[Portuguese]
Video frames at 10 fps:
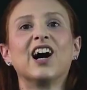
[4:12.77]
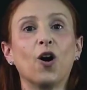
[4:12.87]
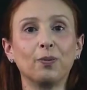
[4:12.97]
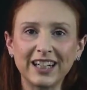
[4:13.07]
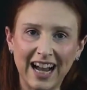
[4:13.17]

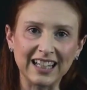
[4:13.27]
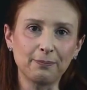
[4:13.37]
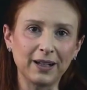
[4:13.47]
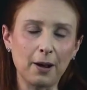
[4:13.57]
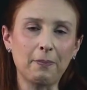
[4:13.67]
Obrigada
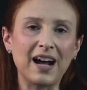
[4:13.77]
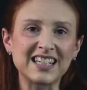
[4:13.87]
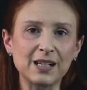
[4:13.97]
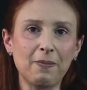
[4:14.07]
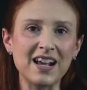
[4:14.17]
pela
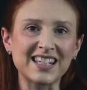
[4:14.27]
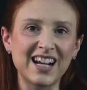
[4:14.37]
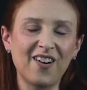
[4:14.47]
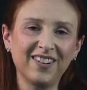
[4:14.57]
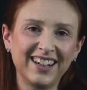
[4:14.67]

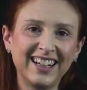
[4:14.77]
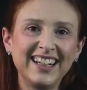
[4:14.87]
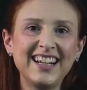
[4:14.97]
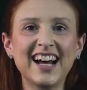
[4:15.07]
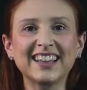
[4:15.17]
participação
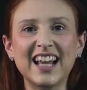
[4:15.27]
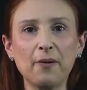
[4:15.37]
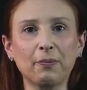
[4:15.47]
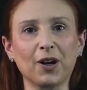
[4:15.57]
e até a